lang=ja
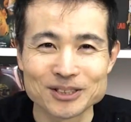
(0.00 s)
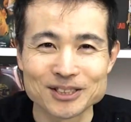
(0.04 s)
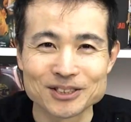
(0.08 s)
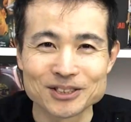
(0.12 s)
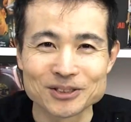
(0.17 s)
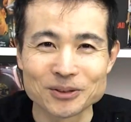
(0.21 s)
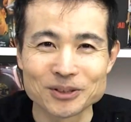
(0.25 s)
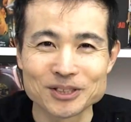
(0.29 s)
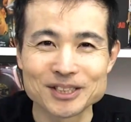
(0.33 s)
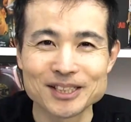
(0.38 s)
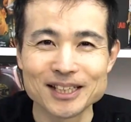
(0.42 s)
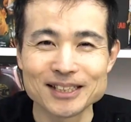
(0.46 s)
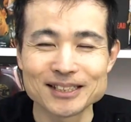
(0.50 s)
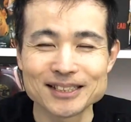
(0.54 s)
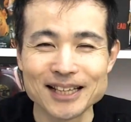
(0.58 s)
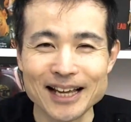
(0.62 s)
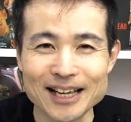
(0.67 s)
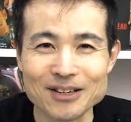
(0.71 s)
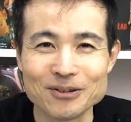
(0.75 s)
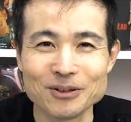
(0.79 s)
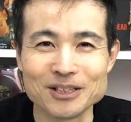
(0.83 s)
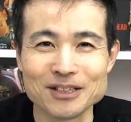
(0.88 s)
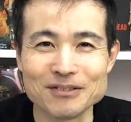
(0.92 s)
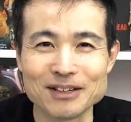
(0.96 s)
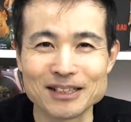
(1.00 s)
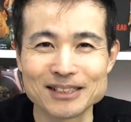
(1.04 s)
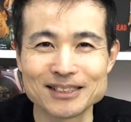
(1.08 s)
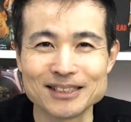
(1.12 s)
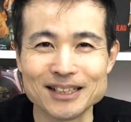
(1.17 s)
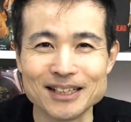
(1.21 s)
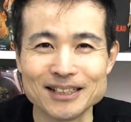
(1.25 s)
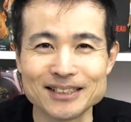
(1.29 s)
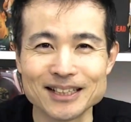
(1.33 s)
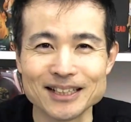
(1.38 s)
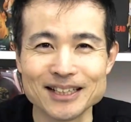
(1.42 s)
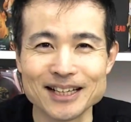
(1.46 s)
そして最後に忘
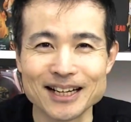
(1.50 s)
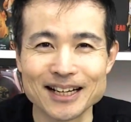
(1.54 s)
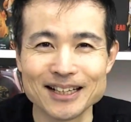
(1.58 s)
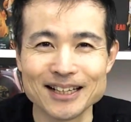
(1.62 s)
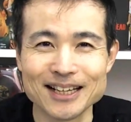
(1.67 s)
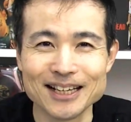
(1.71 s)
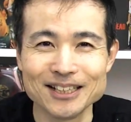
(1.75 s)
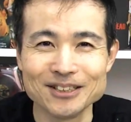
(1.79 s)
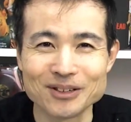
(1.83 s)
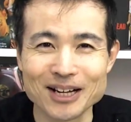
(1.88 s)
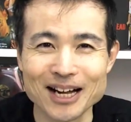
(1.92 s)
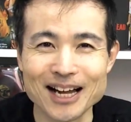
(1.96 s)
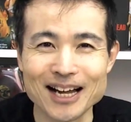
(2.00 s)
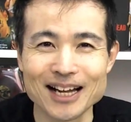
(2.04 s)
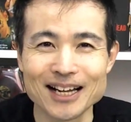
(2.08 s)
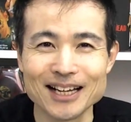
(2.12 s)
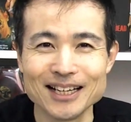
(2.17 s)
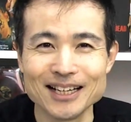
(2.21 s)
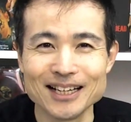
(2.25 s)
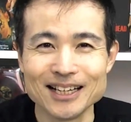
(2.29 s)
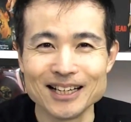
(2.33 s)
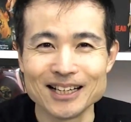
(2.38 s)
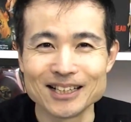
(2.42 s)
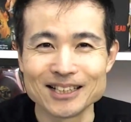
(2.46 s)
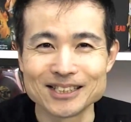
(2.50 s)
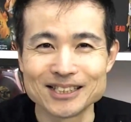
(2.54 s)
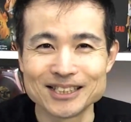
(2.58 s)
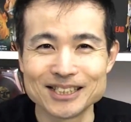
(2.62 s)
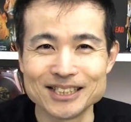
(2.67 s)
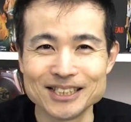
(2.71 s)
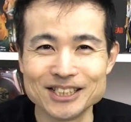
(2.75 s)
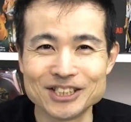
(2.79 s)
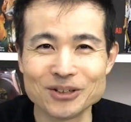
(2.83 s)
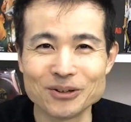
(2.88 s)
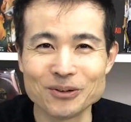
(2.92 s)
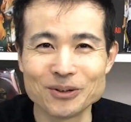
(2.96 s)
れてならないのが、地
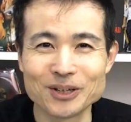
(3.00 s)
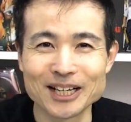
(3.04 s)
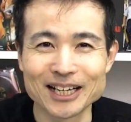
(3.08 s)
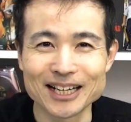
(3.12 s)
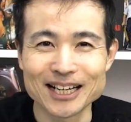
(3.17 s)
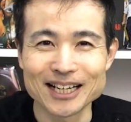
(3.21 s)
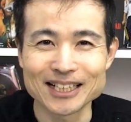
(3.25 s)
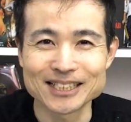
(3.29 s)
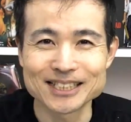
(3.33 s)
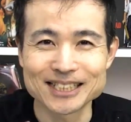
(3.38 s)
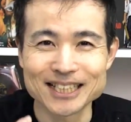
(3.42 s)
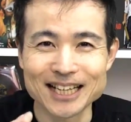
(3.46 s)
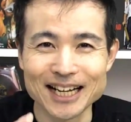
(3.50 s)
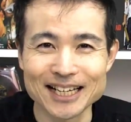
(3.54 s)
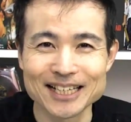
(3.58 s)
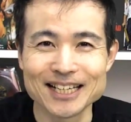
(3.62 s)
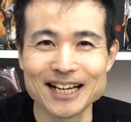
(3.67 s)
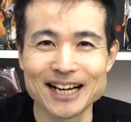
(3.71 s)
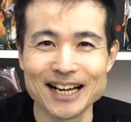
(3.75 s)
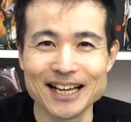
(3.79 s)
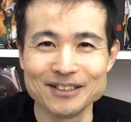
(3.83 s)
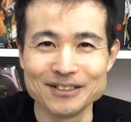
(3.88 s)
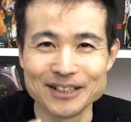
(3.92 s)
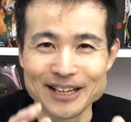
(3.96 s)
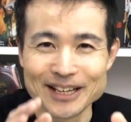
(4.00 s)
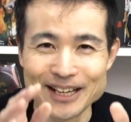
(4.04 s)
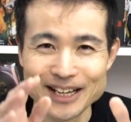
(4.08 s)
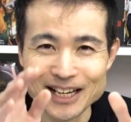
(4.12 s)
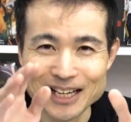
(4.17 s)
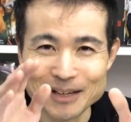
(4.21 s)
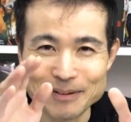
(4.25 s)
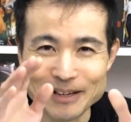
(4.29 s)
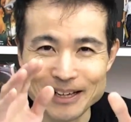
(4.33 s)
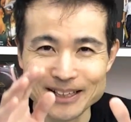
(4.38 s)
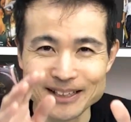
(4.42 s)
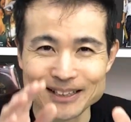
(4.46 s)
上から地下に入る
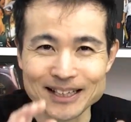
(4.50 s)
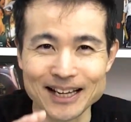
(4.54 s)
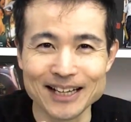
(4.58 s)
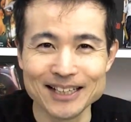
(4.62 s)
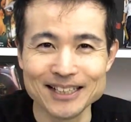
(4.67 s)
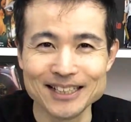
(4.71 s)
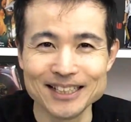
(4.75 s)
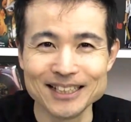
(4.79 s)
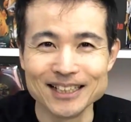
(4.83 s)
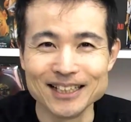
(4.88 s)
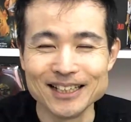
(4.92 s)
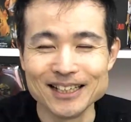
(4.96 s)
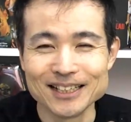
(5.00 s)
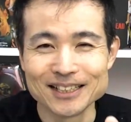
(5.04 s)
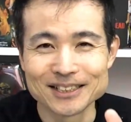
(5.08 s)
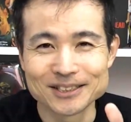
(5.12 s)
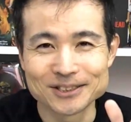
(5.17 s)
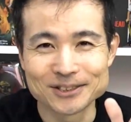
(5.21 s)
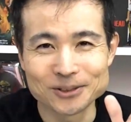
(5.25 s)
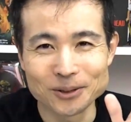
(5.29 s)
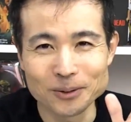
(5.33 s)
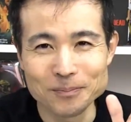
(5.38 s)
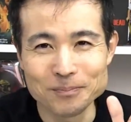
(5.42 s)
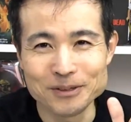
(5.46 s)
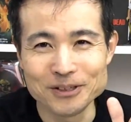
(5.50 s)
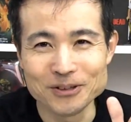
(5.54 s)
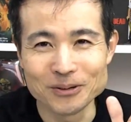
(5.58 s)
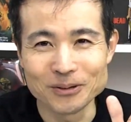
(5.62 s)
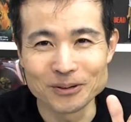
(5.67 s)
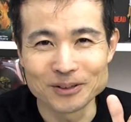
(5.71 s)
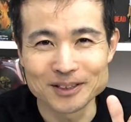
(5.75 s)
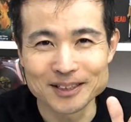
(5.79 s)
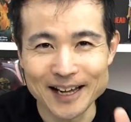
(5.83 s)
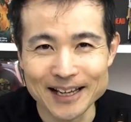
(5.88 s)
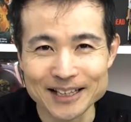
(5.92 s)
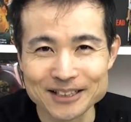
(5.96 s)
エレベーターにゾンビの
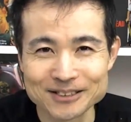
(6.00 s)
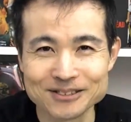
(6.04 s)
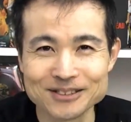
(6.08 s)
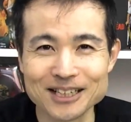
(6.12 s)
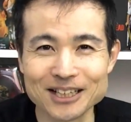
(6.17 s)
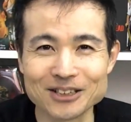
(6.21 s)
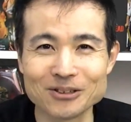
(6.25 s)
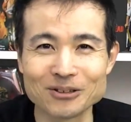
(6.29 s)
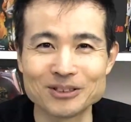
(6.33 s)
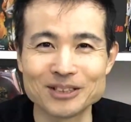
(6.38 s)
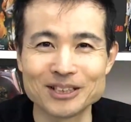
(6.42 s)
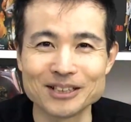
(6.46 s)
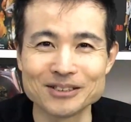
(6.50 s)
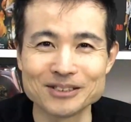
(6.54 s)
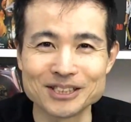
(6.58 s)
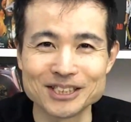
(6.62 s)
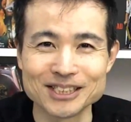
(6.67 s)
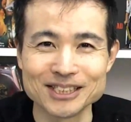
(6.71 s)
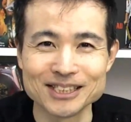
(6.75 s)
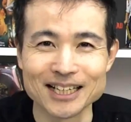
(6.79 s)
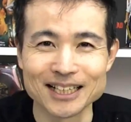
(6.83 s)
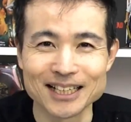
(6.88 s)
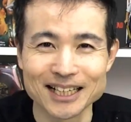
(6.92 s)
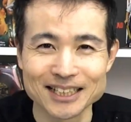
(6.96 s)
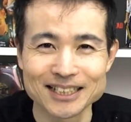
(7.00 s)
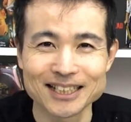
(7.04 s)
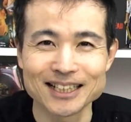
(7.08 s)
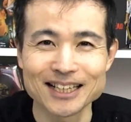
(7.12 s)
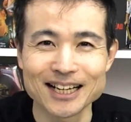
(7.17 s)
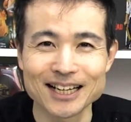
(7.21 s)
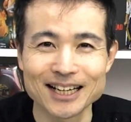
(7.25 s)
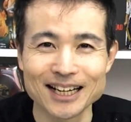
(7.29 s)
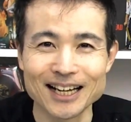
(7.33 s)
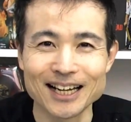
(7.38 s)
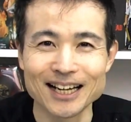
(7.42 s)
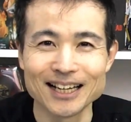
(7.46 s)
大群が乗ってるシーンがなぜだ
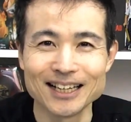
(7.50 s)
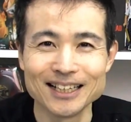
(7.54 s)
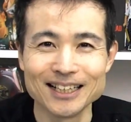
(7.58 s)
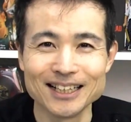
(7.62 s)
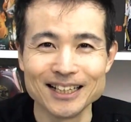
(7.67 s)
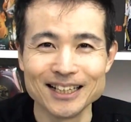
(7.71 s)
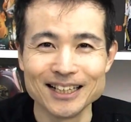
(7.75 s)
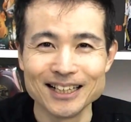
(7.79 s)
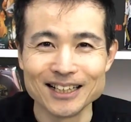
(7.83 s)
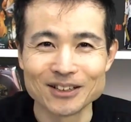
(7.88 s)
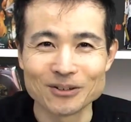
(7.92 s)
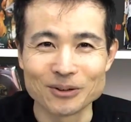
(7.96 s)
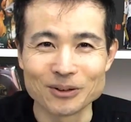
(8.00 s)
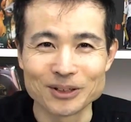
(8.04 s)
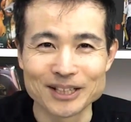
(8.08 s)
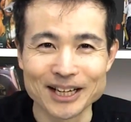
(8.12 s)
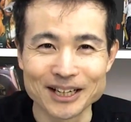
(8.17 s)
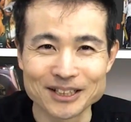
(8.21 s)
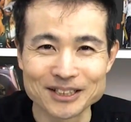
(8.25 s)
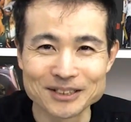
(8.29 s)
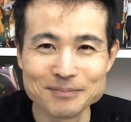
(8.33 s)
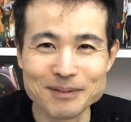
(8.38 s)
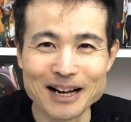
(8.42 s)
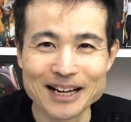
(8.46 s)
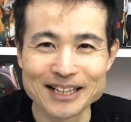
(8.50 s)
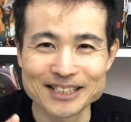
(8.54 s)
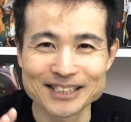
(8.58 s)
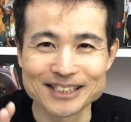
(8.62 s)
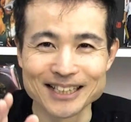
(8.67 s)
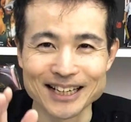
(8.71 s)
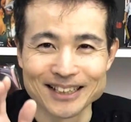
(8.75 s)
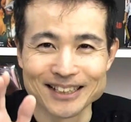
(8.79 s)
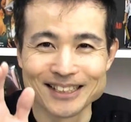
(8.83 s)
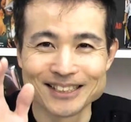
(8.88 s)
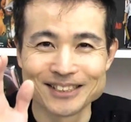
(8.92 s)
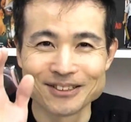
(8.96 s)
かこう逆回しな
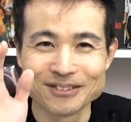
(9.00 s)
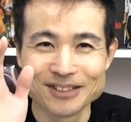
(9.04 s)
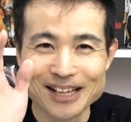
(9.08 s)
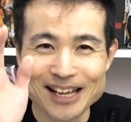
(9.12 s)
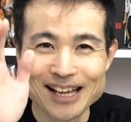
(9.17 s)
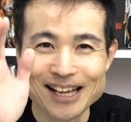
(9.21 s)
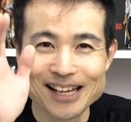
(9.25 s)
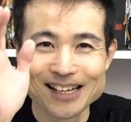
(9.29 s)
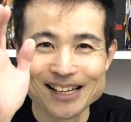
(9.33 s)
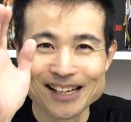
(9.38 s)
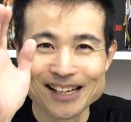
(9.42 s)
んですよね。